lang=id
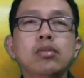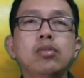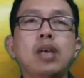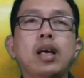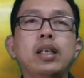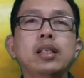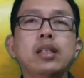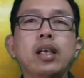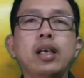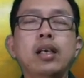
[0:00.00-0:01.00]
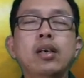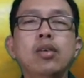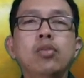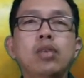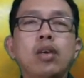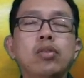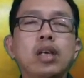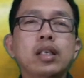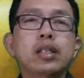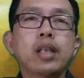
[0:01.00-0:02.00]
undangan ITE,
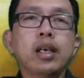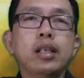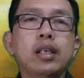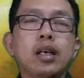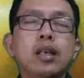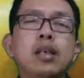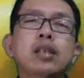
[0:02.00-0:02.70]
undang-undang ITE bilang,